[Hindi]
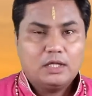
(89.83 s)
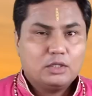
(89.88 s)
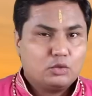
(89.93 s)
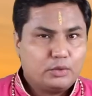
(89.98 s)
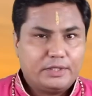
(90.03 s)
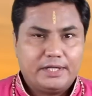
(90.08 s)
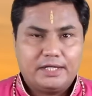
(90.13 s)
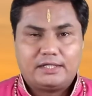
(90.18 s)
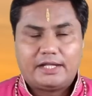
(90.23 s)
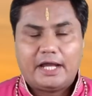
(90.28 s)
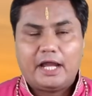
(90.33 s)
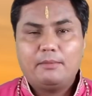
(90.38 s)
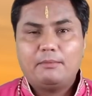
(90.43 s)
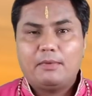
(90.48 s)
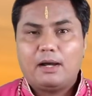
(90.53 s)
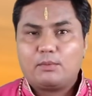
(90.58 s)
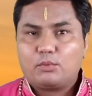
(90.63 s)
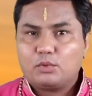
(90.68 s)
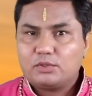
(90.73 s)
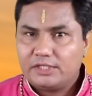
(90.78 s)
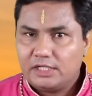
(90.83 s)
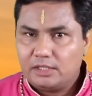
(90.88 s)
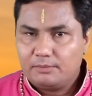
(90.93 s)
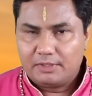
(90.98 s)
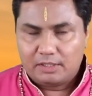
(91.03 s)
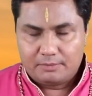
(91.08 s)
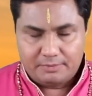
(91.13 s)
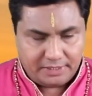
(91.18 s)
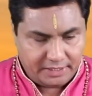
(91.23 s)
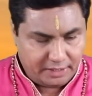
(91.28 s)
तो ये टाइम आपको दिन
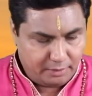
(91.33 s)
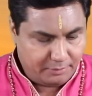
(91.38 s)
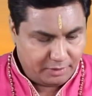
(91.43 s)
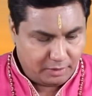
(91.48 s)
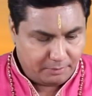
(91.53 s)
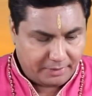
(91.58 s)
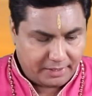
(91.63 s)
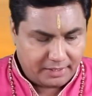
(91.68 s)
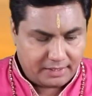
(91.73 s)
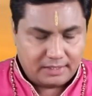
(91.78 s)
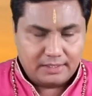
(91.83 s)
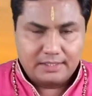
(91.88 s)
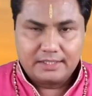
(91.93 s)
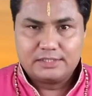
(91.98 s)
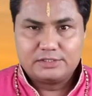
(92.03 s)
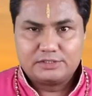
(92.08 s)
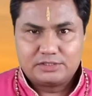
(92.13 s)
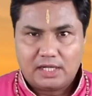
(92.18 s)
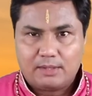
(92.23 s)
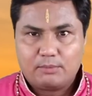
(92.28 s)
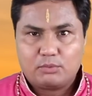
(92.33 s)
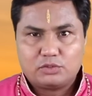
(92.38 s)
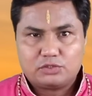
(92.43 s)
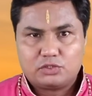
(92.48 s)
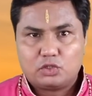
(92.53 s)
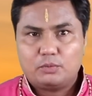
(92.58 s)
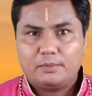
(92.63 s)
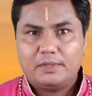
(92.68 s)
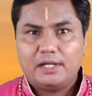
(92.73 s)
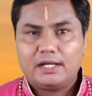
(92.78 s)
भर में नहीं मिल पाएगा लेकिन शाम को
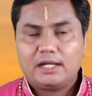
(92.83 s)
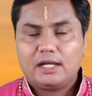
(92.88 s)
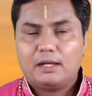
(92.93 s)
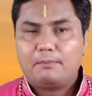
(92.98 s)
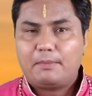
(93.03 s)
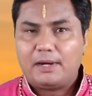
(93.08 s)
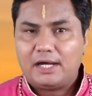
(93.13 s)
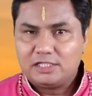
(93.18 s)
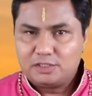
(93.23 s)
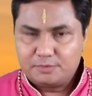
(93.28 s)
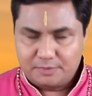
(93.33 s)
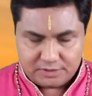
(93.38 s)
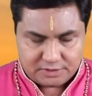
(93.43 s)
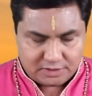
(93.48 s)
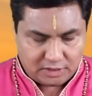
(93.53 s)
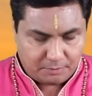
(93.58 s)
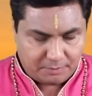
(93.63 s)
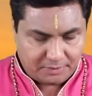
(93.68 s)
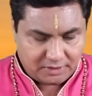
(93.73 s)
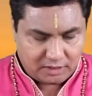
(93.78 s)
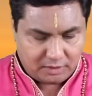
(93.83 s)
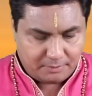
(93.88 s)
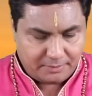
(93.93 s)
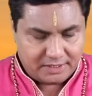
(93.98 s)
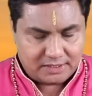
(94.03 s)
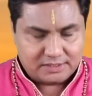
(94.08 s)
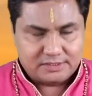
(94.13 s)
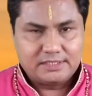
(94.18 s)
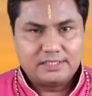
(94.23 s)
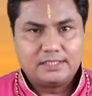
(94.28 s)
ज़रूर मिलेगा पाँच बजकर पंद्रह
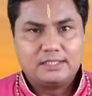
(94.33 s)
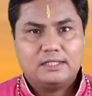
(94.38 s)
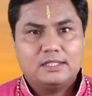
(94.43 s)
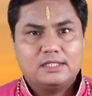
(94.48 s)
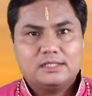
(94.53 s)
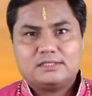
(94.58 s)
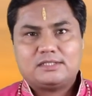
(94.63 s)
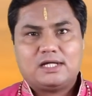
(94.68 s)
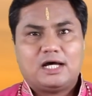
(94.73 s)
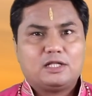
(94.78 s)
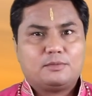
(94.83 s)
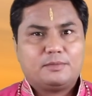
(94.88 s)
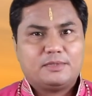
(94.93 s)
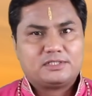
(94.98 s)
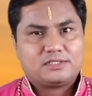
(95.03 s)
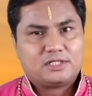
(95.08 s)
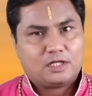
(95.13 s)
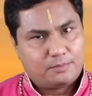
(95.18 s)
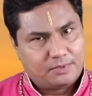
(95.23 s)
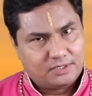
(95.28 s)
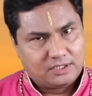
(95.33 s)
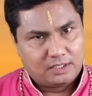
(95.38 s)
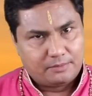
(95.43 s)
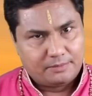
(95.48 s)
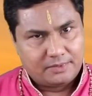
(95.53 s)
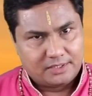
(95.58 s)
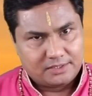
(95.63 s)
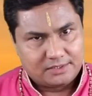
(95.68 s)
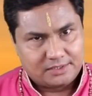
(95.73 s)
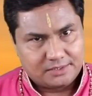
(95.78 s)
मिनट से सात बजकर पंद्रह
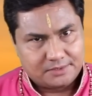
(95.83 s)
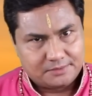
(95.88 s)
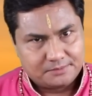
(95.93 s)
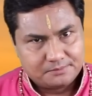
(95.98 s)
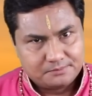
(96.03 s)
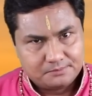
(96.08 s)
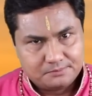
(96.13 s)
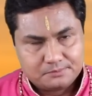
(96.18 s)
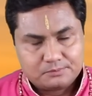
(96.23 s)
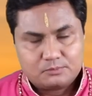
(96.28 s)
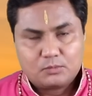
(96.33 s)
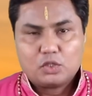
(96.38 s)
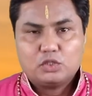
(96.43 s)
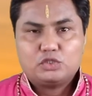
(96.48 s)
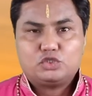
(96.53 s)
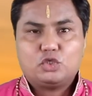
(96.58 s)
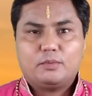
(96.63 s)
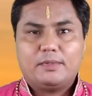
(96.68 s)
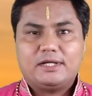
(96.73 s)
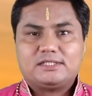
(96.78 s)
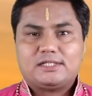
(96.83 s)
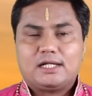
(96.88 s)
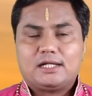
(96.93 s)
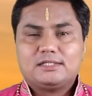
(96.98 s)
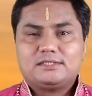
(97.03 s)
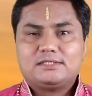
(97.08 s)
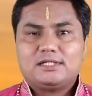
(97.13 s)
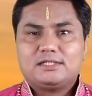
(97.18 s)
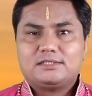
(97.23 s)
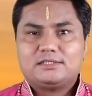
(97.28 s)
मिनट तक सुबह
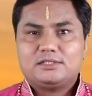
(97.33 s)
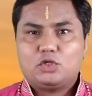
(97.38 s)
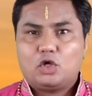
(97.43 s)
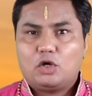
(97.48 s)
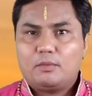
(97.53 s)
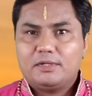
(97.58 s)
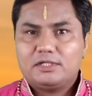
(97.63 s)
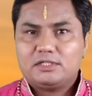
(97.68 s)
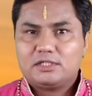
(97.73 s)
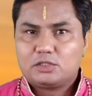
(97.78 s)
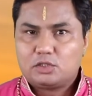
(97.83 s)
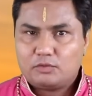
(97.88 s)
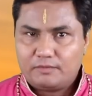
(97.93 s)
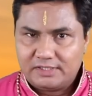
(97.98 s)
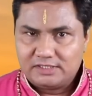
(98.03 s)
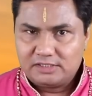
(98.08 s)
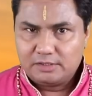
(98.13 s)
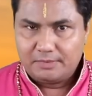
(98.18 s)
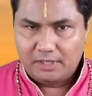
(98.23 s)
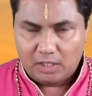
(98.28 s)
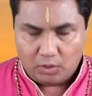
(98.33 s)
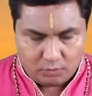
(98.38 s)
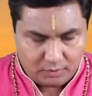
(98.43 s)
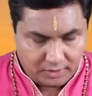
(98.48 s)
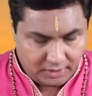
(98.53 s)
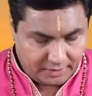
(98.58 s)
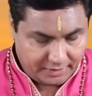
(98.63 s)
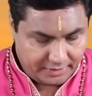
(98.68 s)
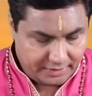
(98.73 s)
साढ़े सात से नौ बजे तक तो वैसे भी राहु काल